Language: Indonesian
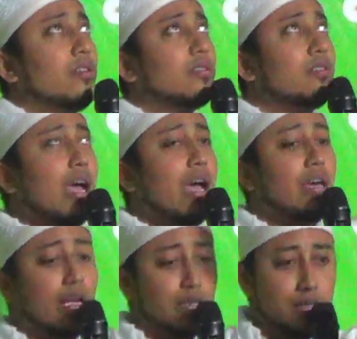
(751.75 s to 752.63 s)
teng
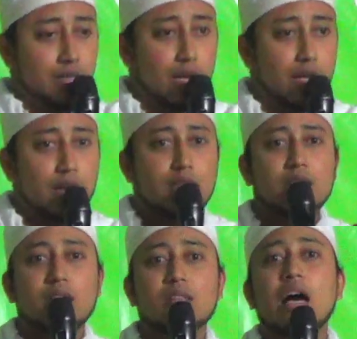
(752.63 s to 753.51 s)
akhirat deknen sing
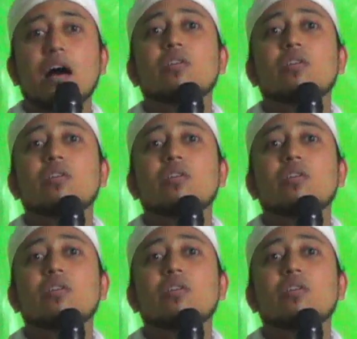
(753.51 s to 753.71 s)
ditakoni